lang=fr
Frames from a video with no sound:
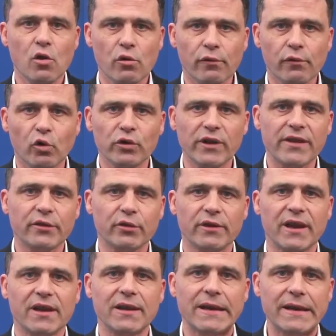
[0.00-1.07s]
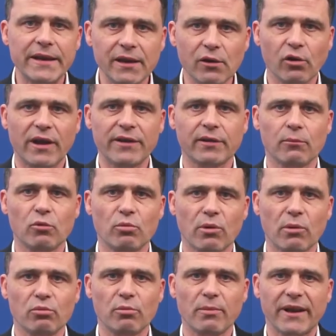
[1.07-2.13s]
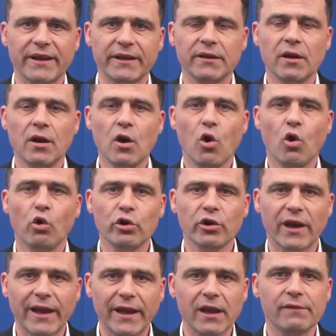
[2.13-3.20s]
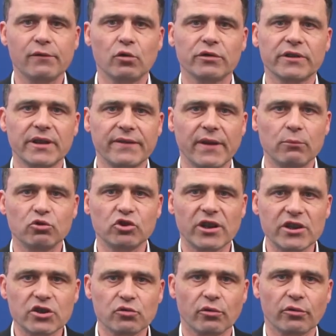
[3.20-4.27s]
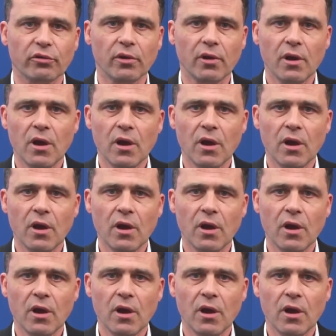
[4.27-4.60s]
le Front National et le Rassemblement Bleu Marine ont une réelle volonté de faire bouger les choses.